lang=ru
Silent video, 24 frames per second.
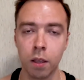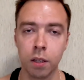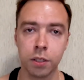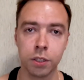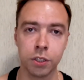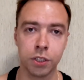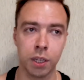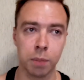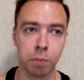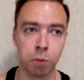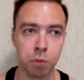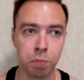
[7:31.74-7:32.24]

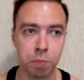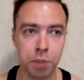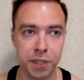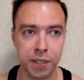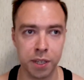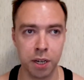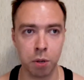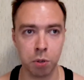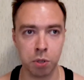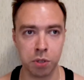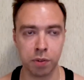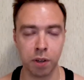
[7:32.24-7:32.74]
тем он
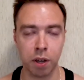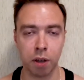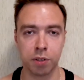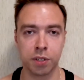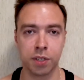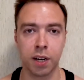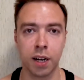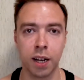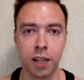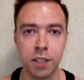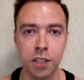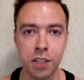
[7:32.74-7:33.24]
быстрее усваивается
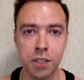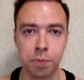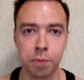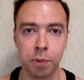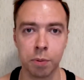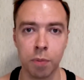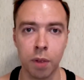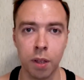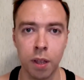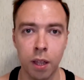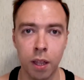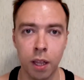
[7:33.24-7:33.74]

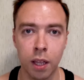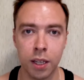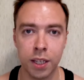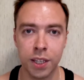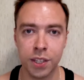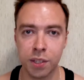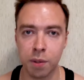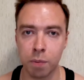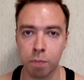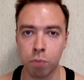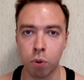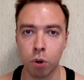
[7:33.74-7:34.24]
организмом, и
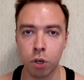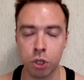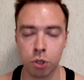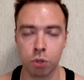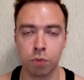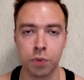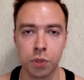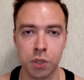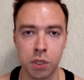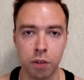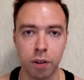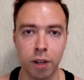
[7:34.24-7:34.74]
тем больше он
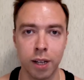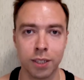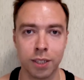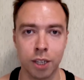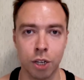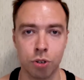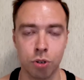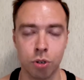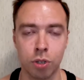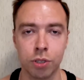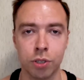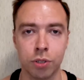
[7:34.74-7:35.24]
вызывает
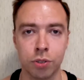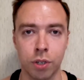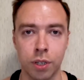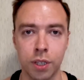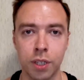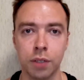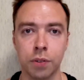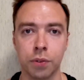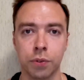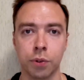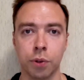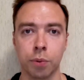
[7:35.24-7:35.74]
скачок
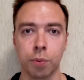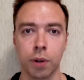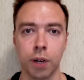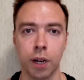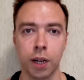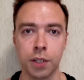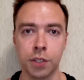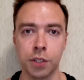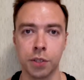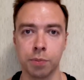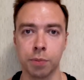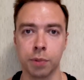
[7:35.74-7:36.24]
инсулина в твоем
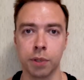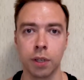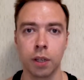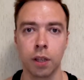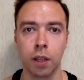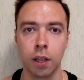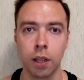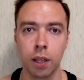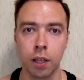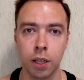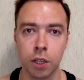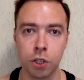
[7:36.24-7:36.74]
организме.
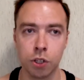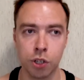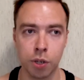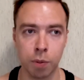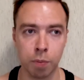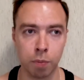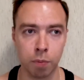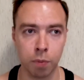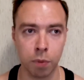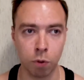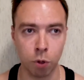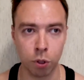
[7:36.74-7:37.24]

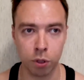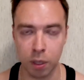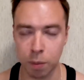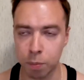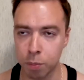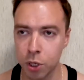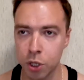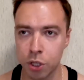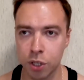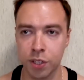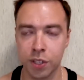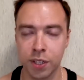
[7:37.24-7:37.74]
Чем от
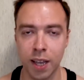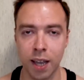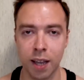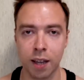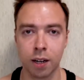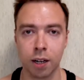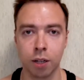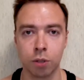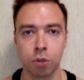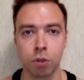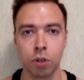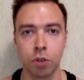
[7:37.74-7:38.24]
обычный сахар,
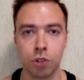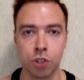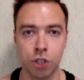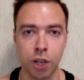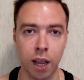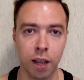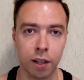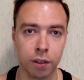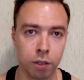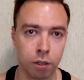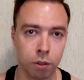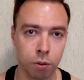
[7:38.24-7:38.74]
который в
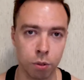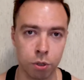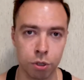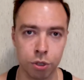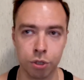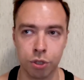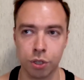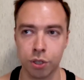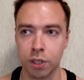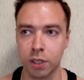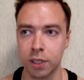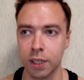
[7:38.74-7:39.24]
чай ты
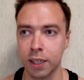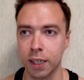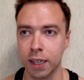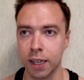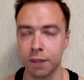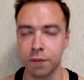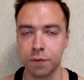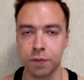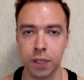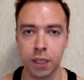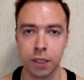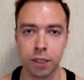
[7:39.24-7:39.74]
ложишь,
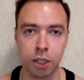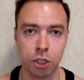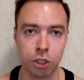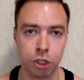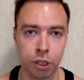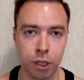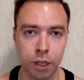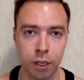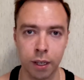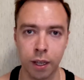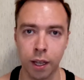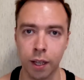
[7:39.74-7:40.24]
конфетки
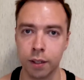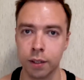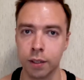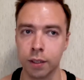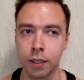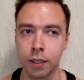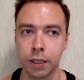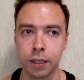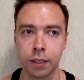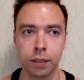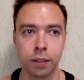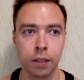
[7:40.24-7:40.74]

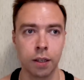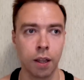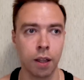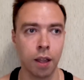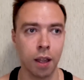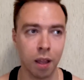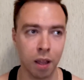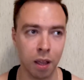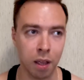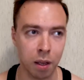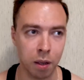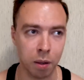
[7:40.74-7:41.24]
шоколадные,
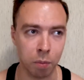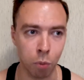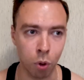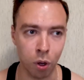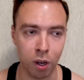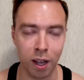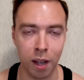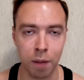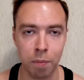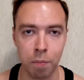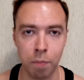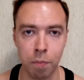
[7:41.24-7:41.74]
э,
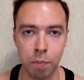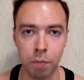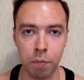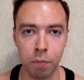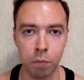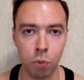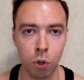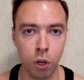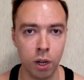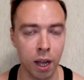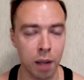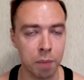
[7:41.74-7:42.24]
мука,
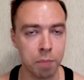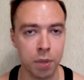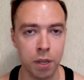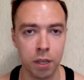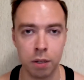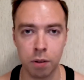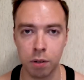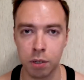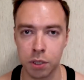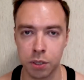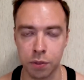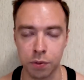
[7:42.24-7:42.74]
мука
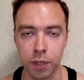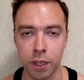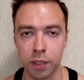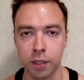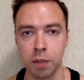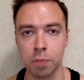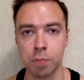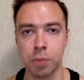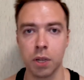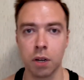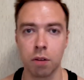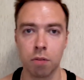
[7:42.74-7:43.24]
белого цвета,
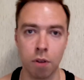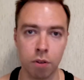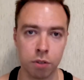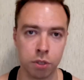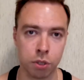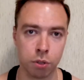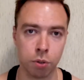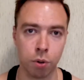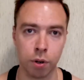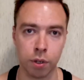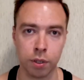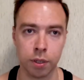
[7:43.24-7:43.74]
первого
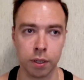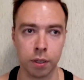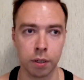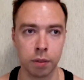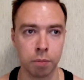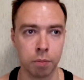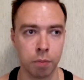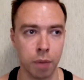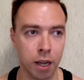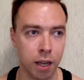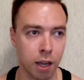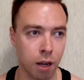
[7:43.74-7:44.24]
сорта,
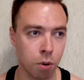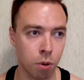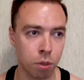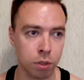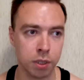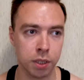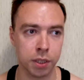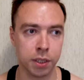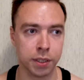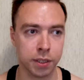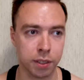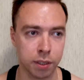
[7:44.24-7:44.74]

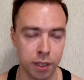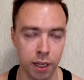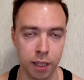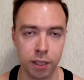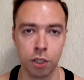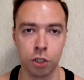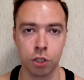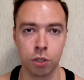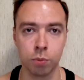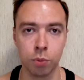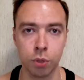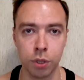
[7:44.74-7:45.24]
макароны из этой
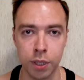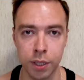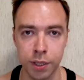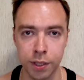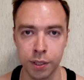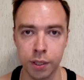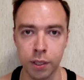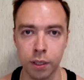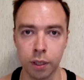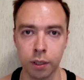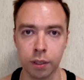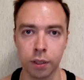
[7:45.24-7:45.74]
же муки
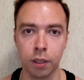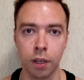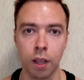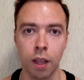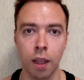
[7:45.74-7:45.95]
сделаны.